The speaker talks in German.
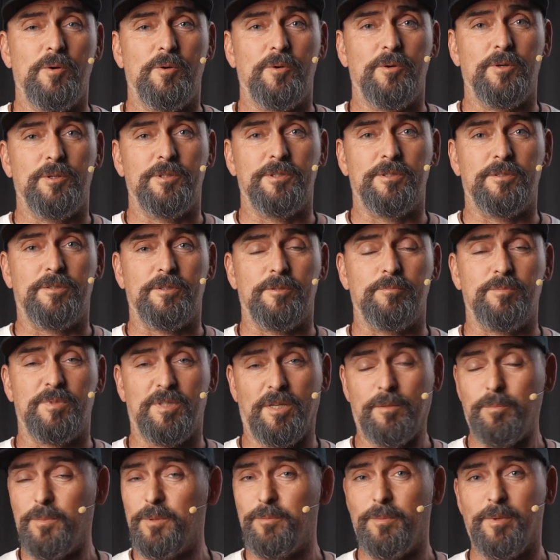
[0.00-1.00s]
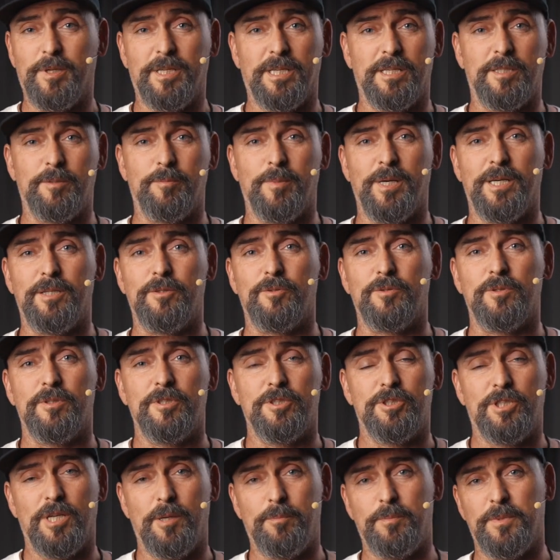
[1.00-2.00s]
Und ähm, sag mir mal deine Meinung,
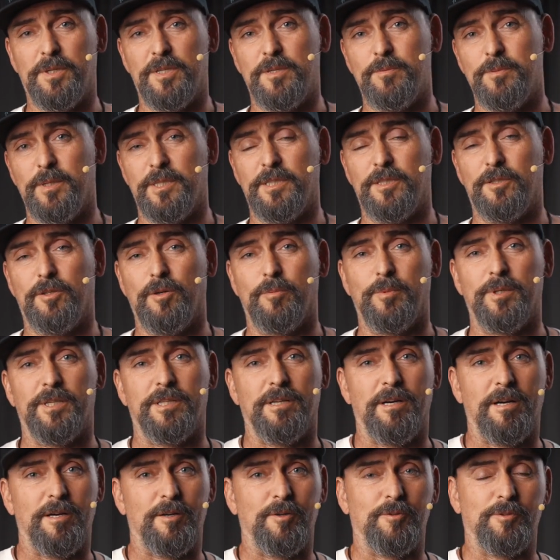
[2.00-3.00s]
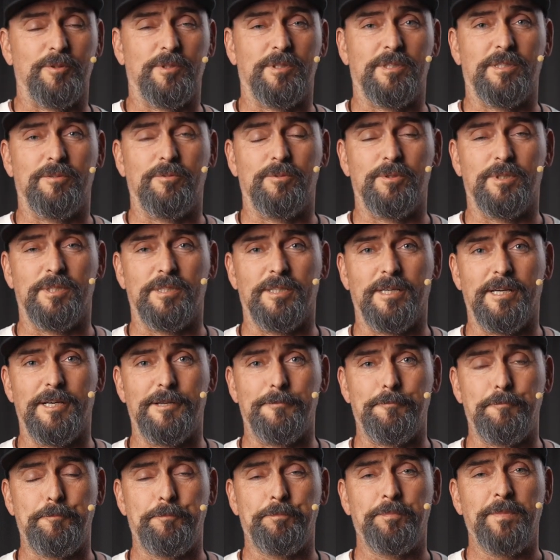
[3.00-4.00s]
schreib mir das mal in die Kommentare unten
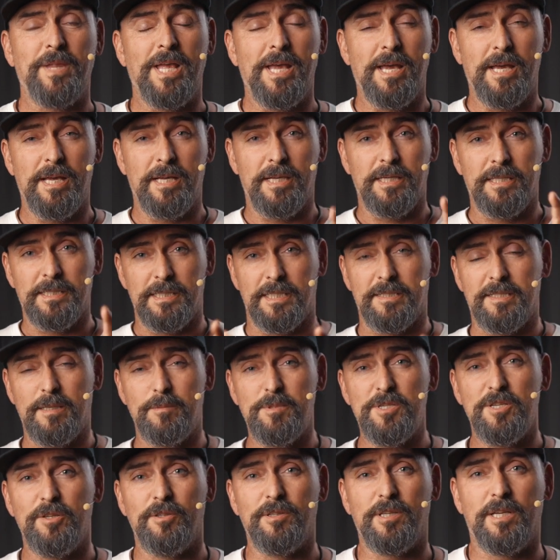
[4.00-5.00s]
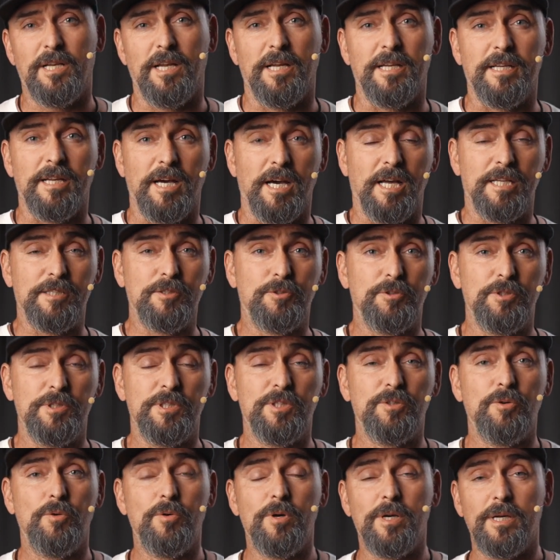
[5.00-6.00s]
rein. Jetzt habe ich noch eine kleine
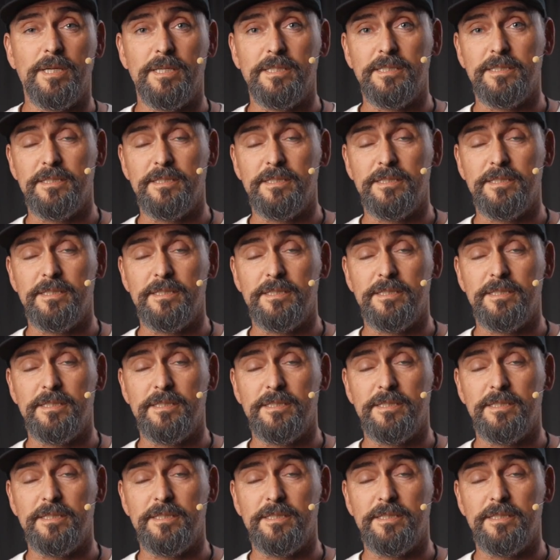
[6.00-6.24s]
Ankündigung.